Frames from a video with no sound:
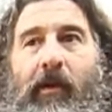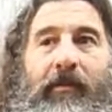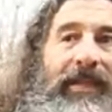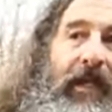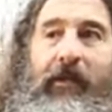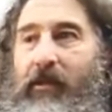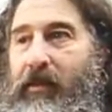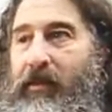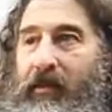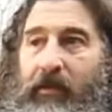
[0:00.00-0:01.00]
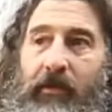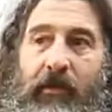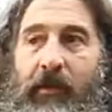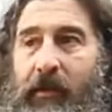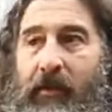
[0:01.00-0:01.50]
comme ça dans,
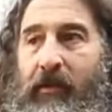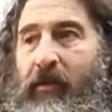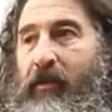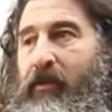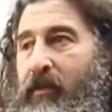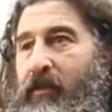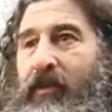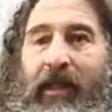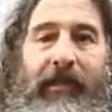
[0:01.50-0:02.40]
une,